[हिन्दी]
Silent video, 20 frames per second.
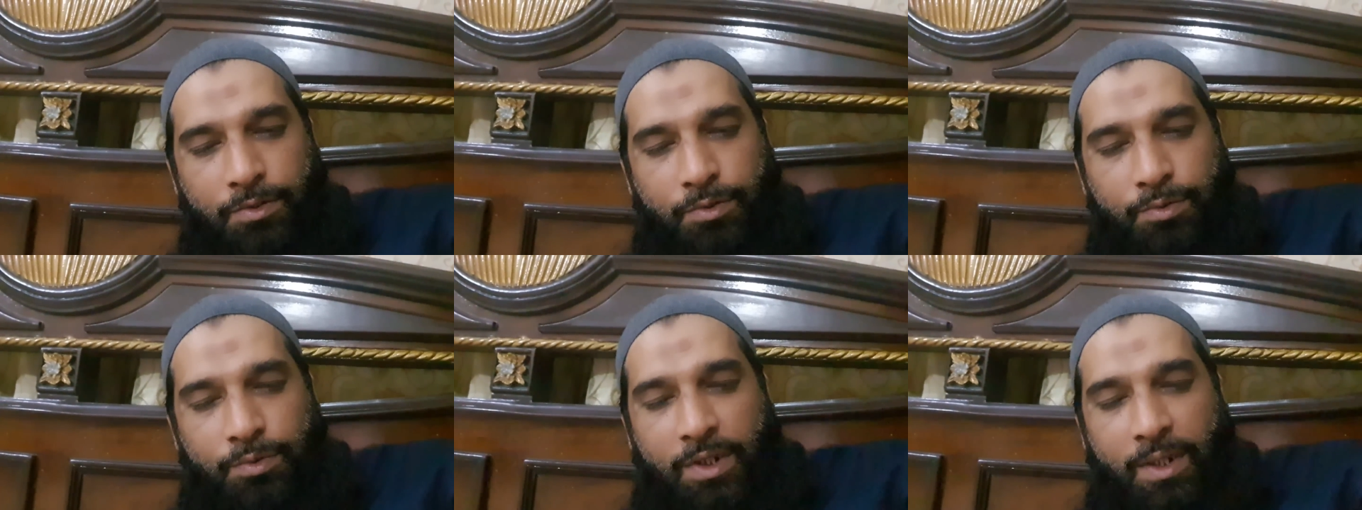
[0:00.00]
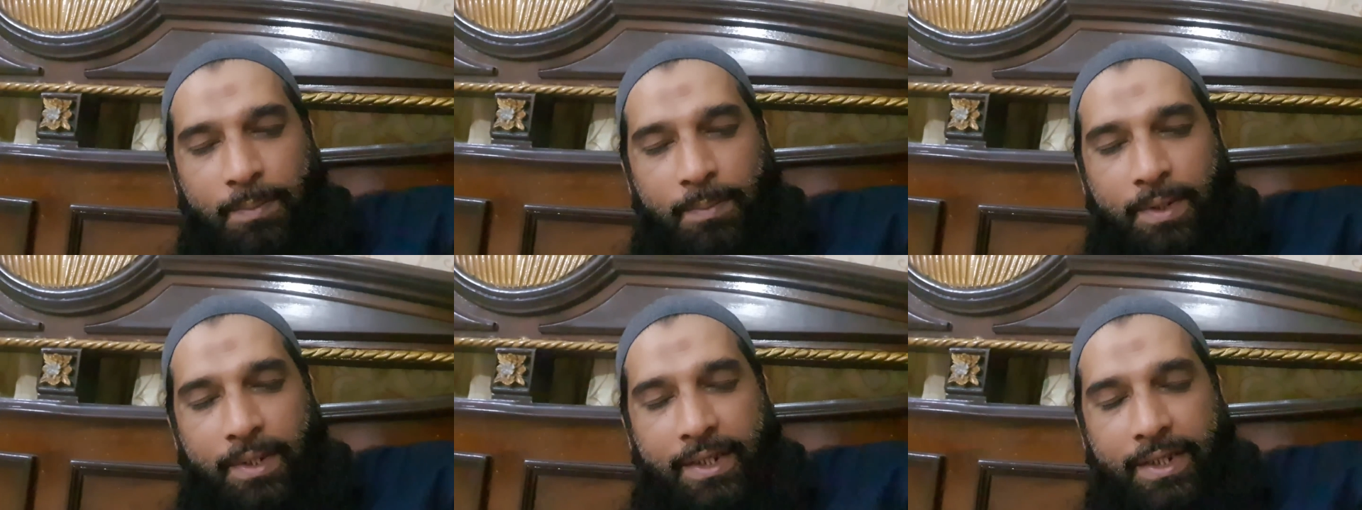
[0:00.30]

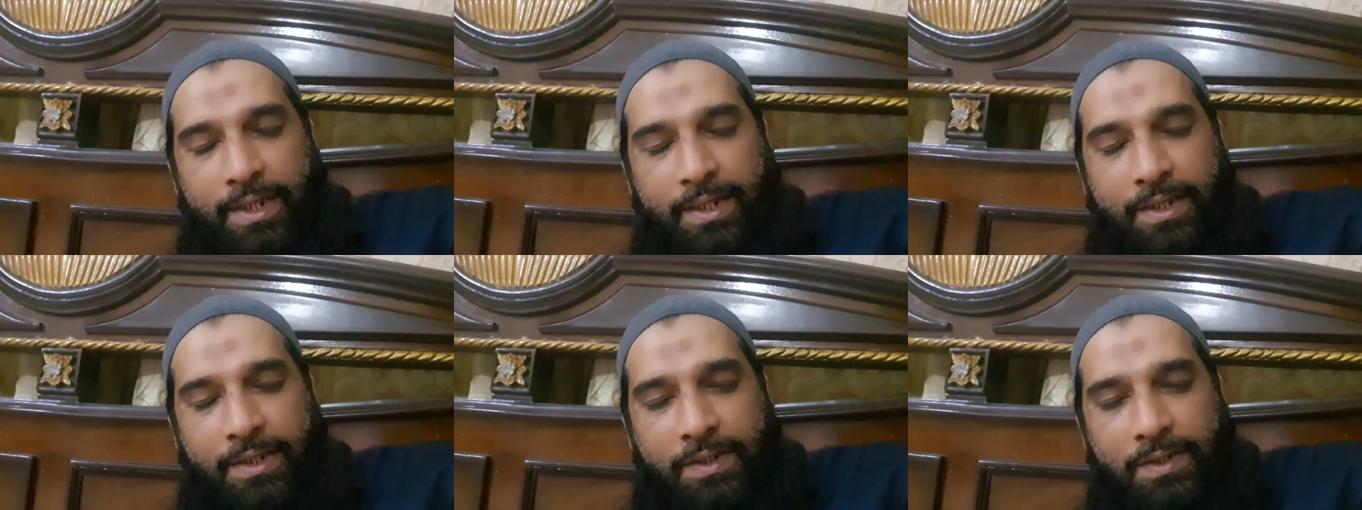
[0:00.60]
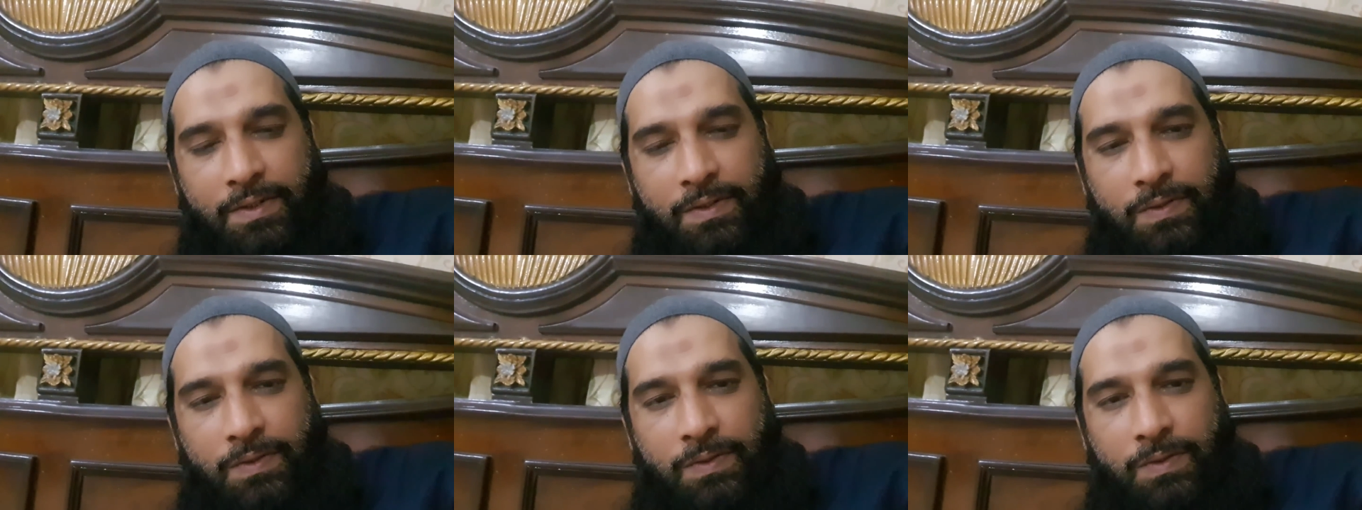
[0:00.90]
चूँकि
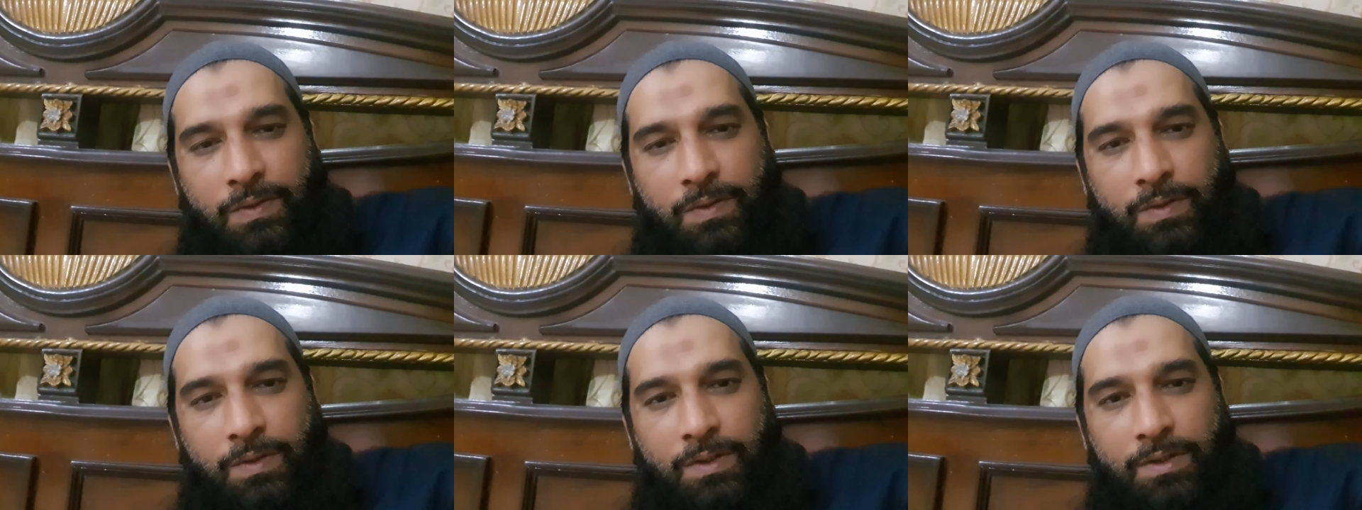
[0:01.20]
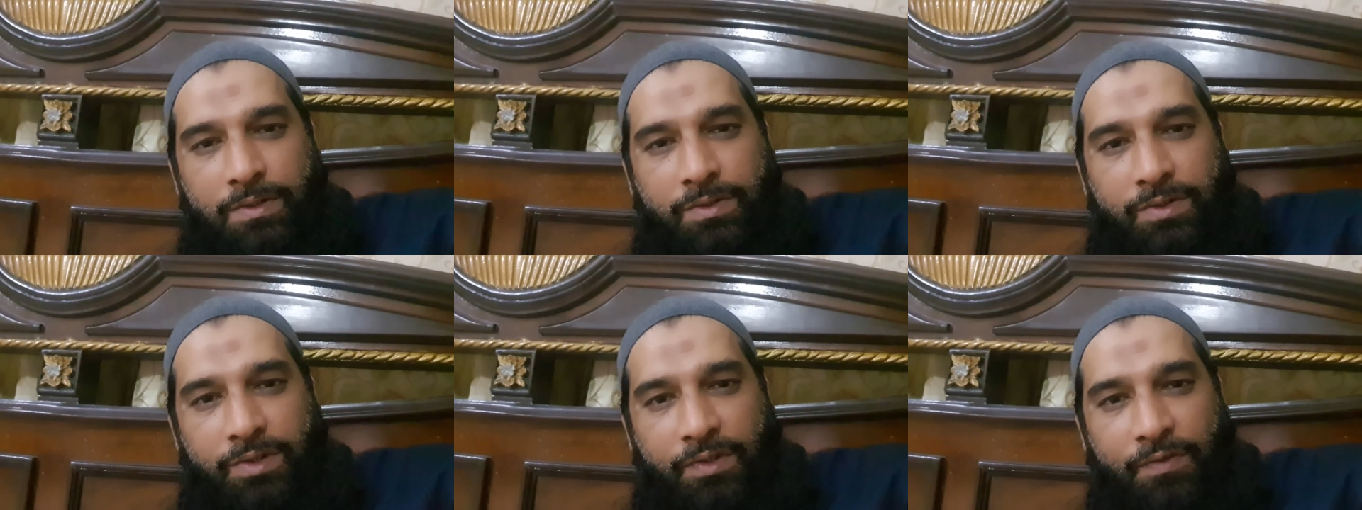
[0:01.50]
मैं
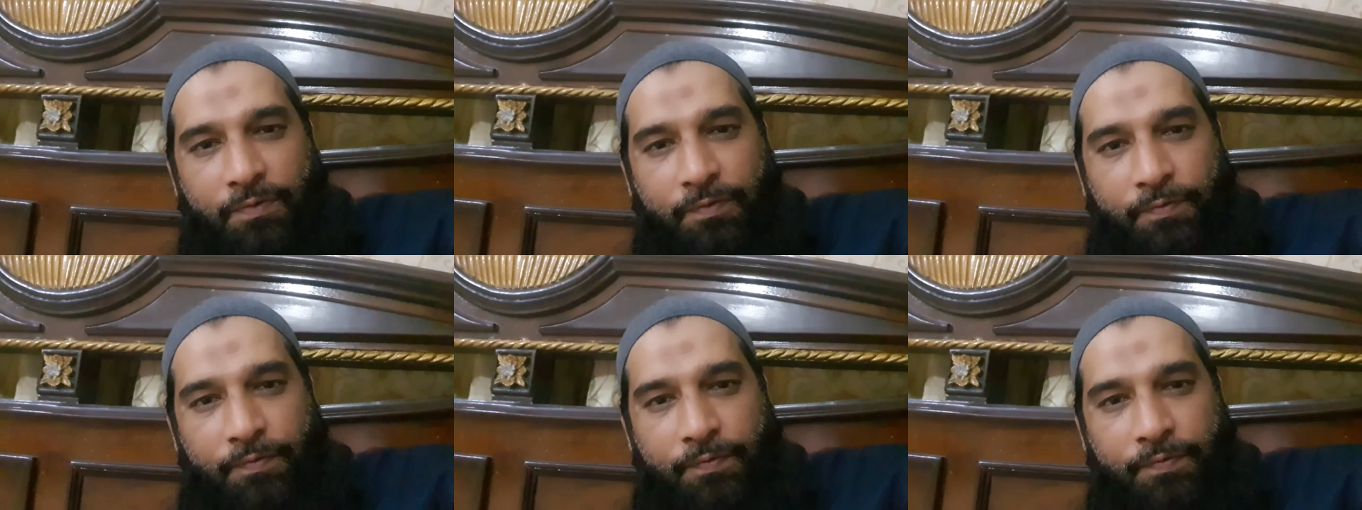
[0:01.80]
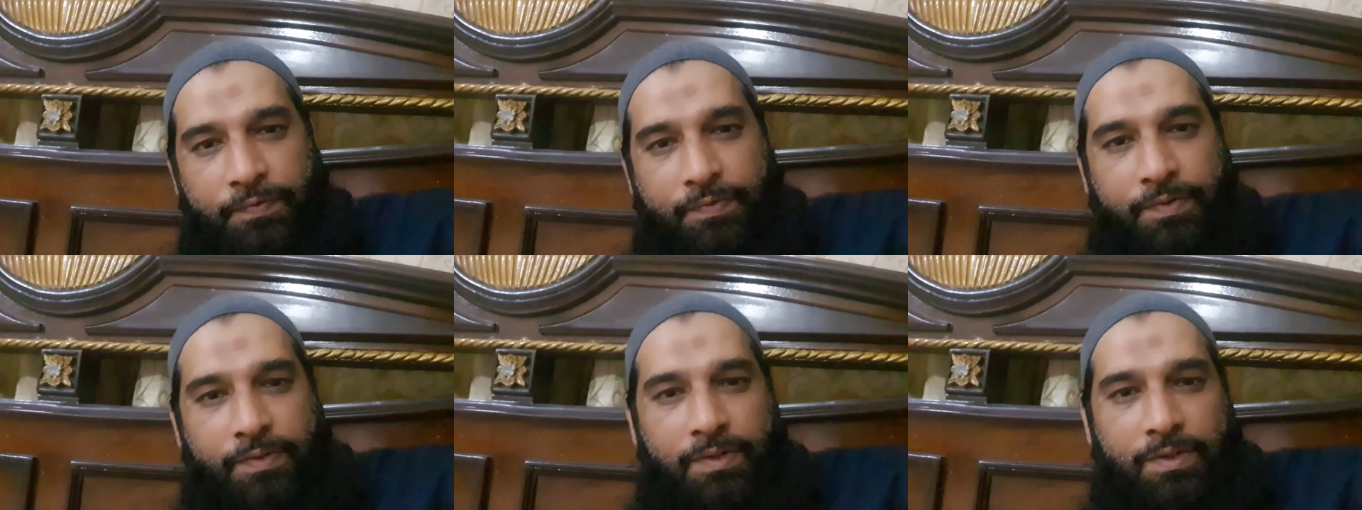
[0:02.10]

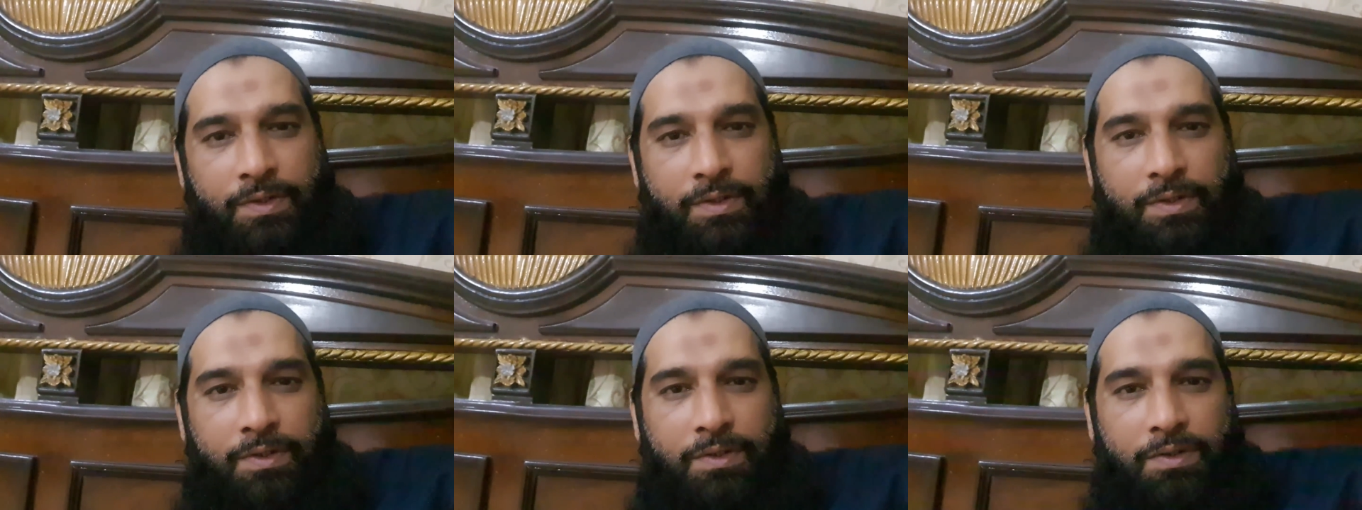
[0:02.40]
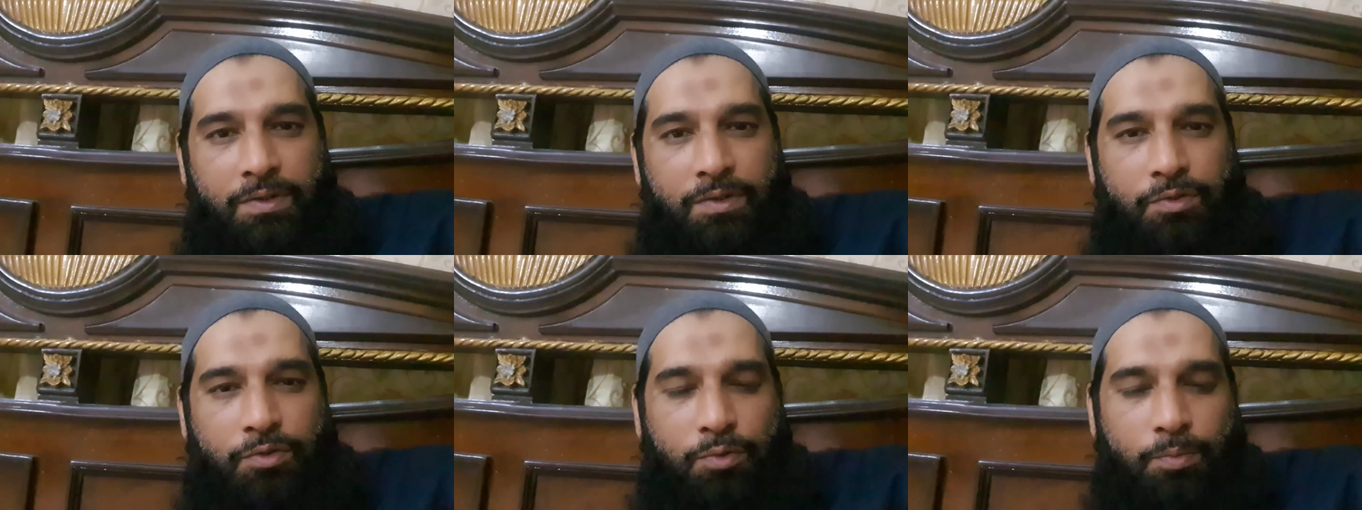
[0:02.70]

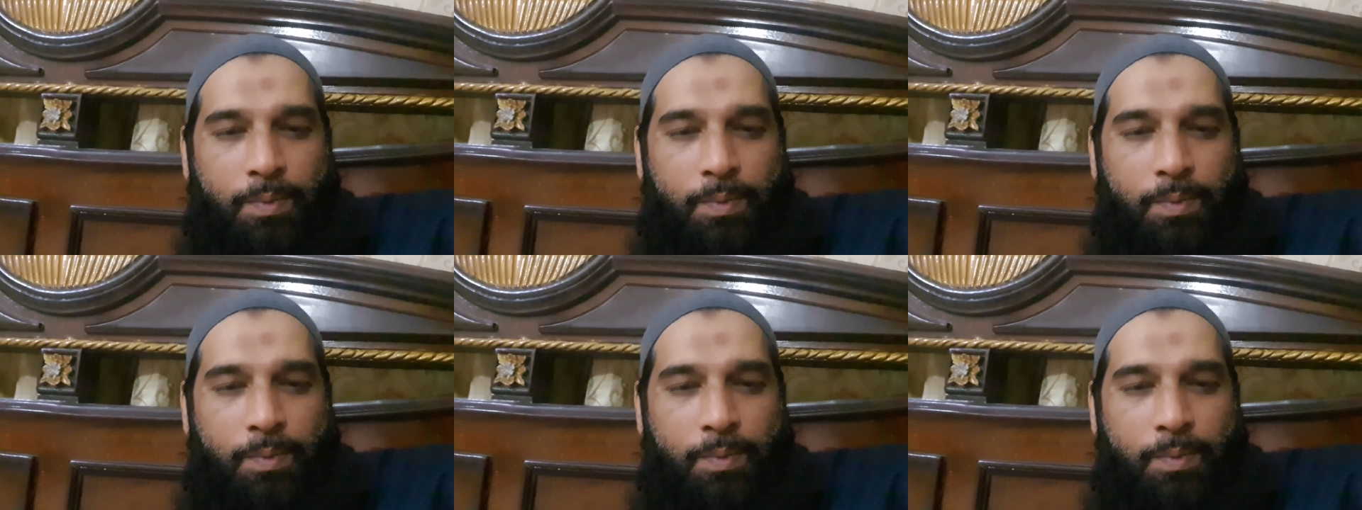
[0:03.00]
सिर्फ